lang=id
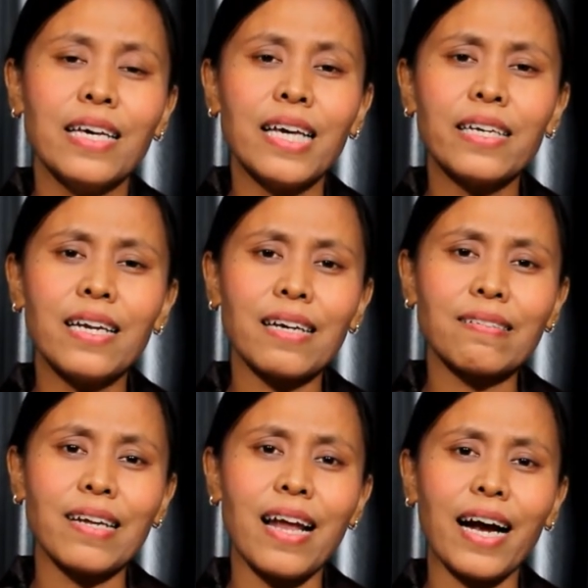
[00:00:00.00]
yang
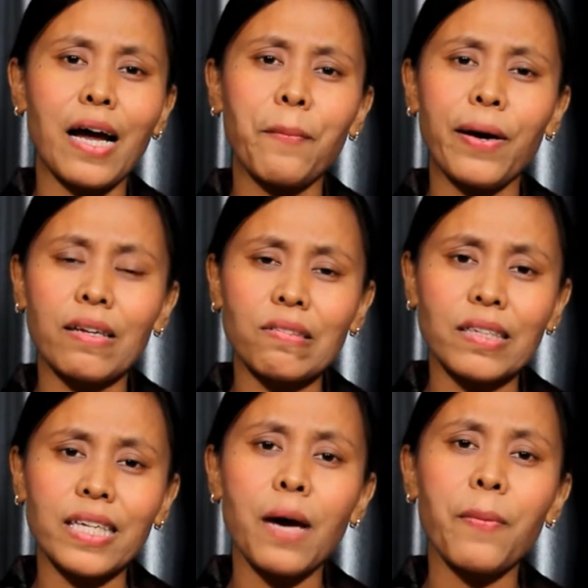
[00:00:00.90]
dilaksanakan pada
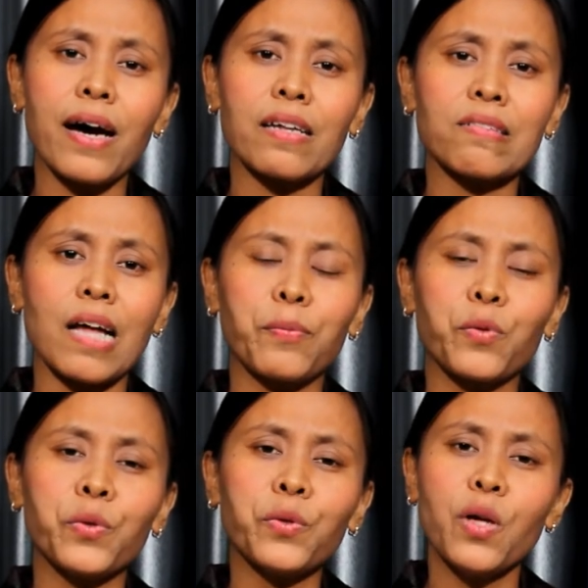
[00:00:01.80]
setiap hari
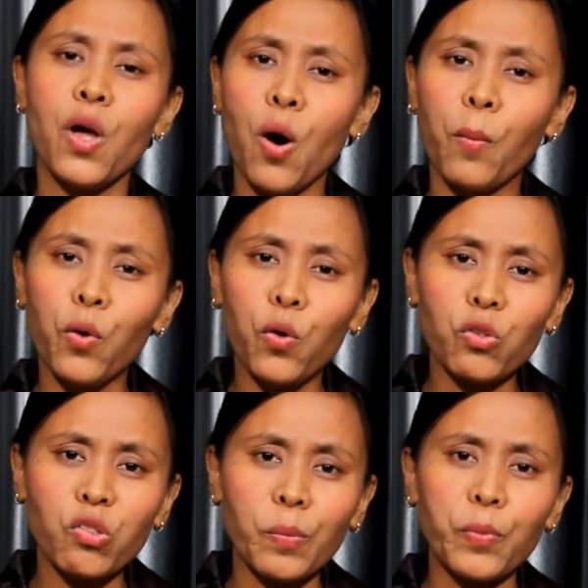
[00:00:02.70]
Sabtu
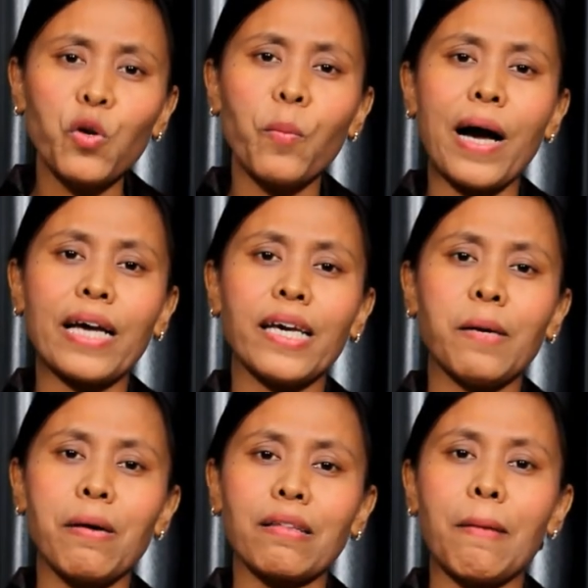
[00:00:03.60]
pukul 10
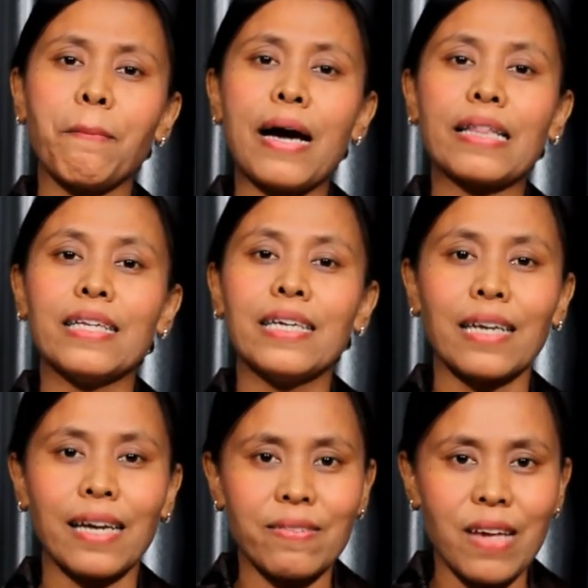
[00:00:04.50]
pagi bertempat di
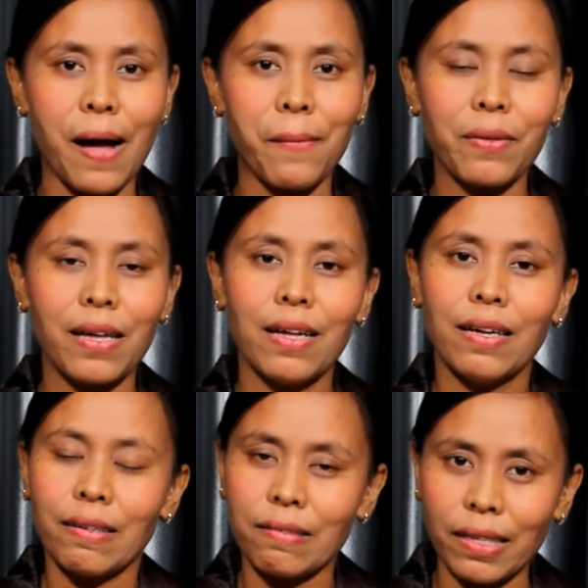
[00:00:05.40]
gereja.
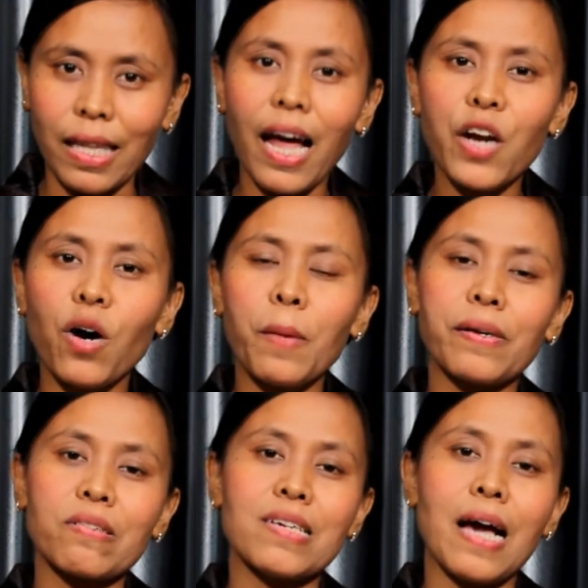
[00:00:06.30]
Setelah doa
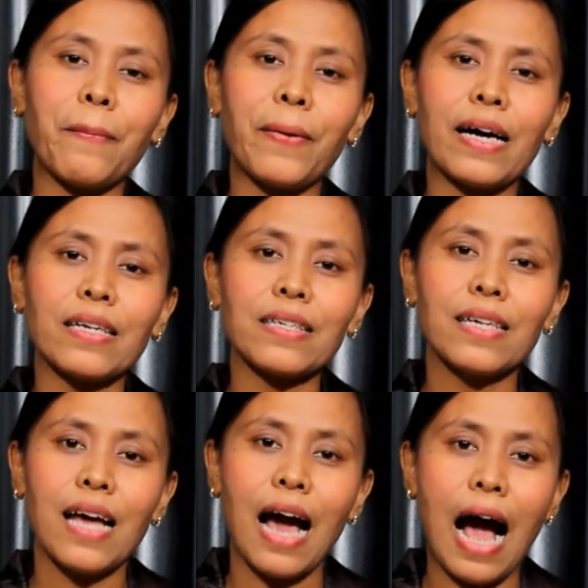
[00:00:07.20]
persiapan
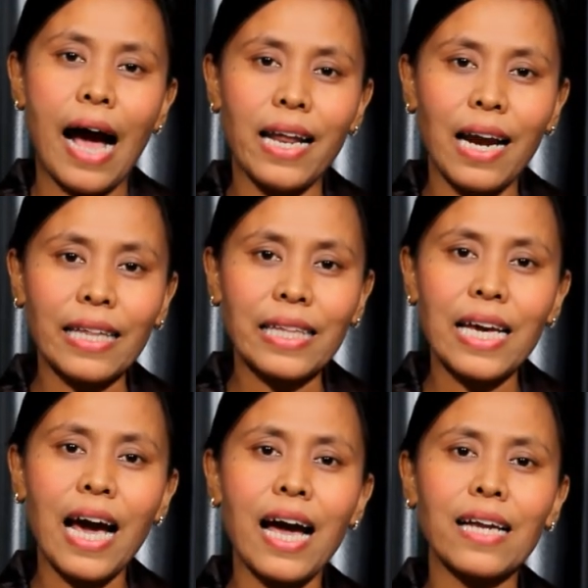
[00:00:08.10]
ada
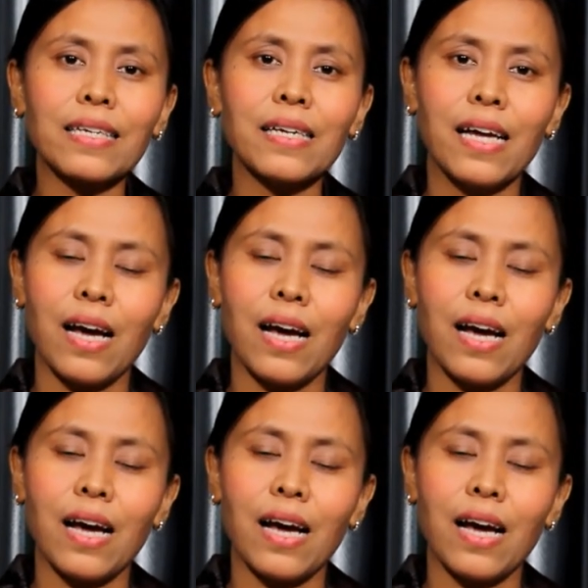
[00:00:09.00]
latihan